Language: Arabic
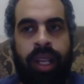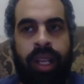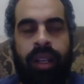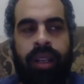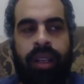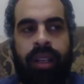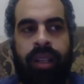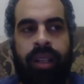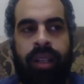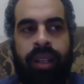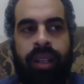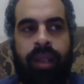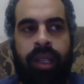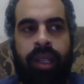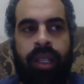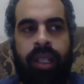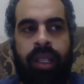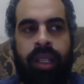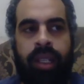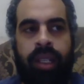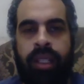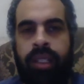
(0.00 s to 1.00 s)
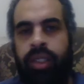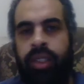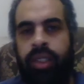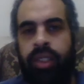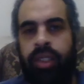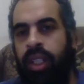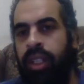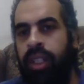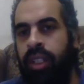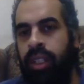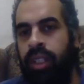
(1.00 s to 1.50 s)
آه،
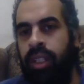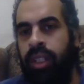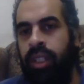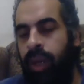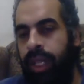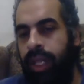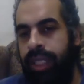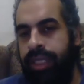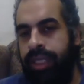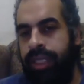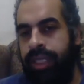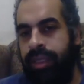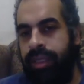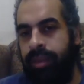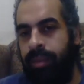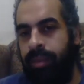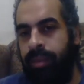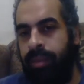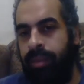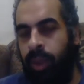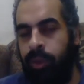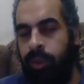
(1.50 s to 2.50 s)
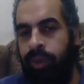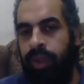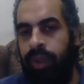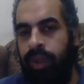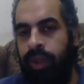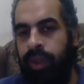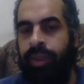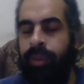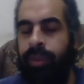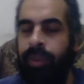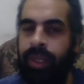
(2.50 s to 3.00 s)
الشطرنج قواعد معروفه
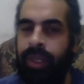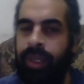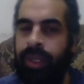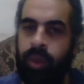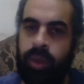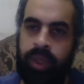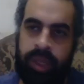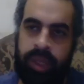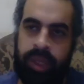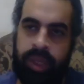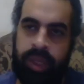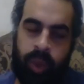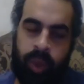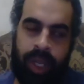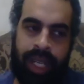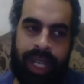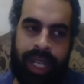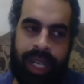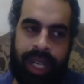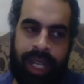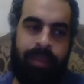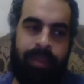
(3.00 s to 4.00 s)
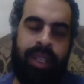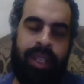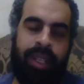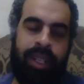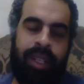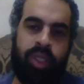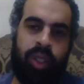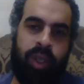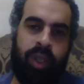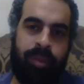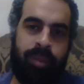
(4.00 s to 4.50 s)
فبداوا يدوا له العاب
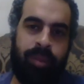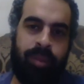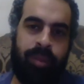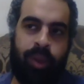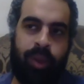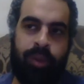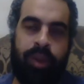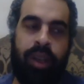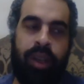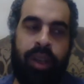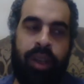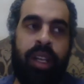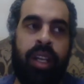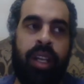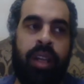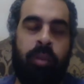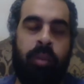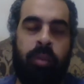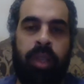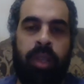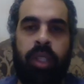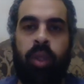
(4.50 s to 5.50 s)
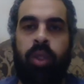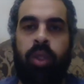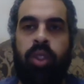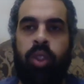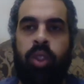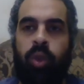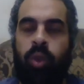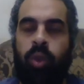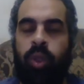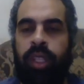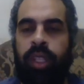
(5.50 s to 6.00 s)
ملهاش قواعد معروفه بداوا
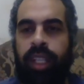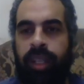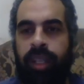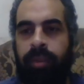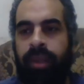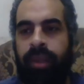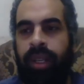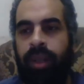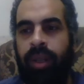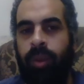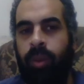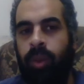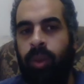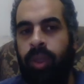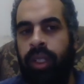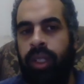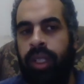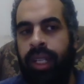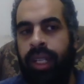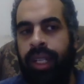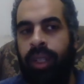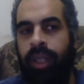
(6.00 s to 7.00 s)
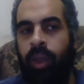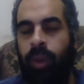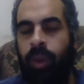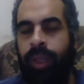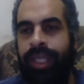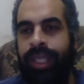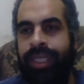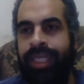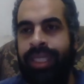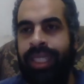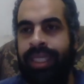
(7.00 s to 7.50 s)
يدوا له لعبه ويخلوه هو
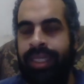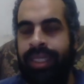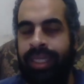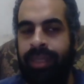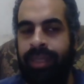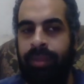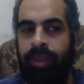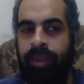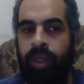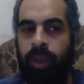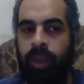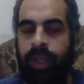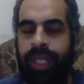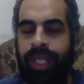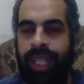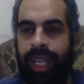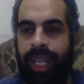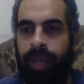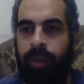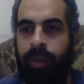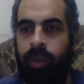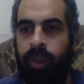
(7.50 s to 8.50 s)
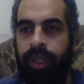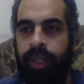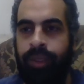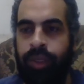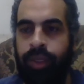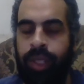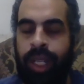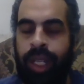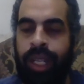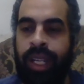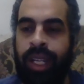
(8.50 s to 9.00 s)
يستنتج من هو يلعب
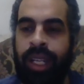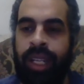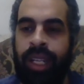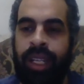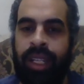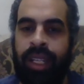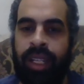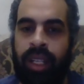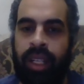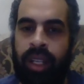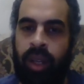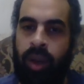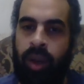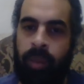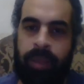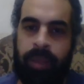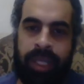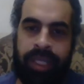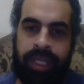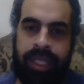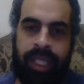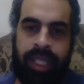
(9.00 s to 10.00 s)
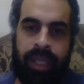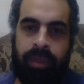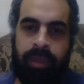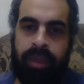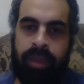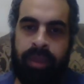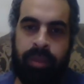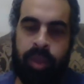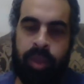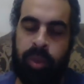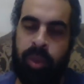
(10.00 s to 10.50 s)
ويفشل القواعد بتاعت
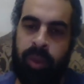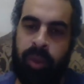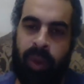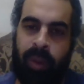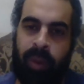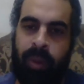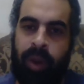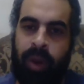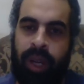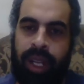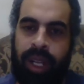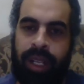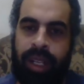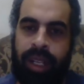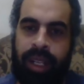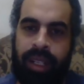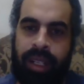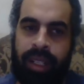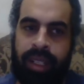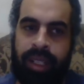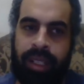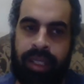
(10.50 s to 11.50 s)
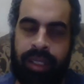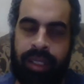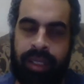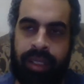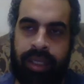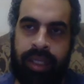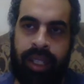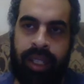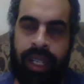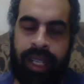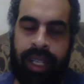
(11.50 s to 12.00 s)
اللعبه يعني مش بيبرمجوا على
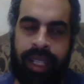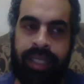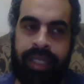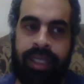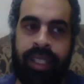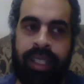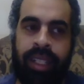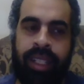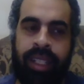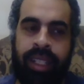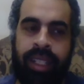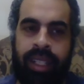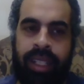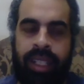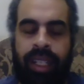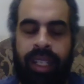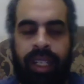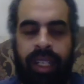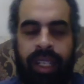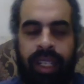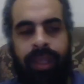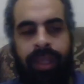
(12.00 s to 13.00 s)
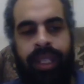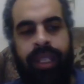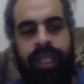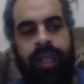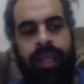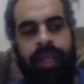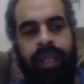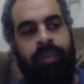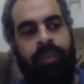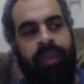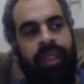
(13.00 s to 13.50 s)
الحاجات اللي هي اللعبه
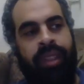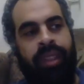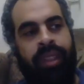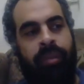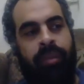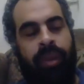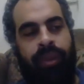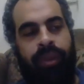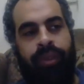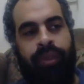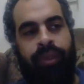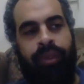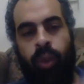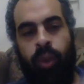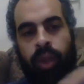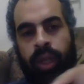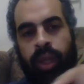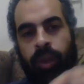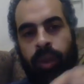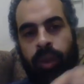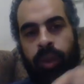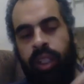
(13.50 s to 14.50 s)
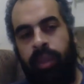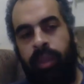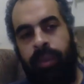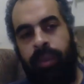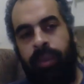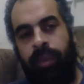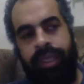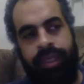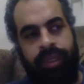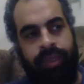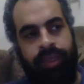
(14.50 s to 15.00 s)
اللي هي بيبقى في كوره
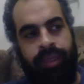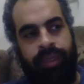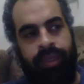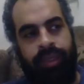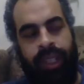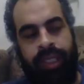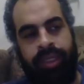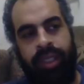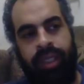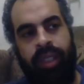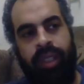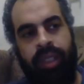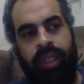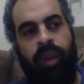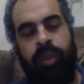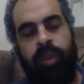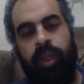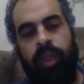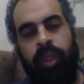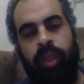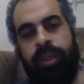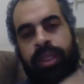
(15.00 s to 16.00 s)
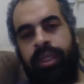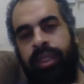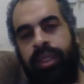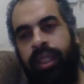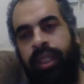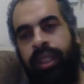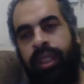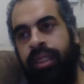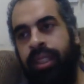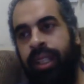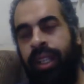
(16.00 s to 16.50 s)
وتخبط في عصايه ولما تخبط
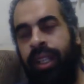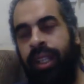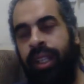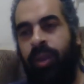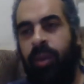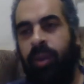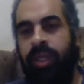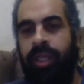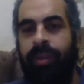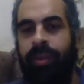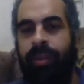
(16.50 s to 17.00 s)
تترد وانت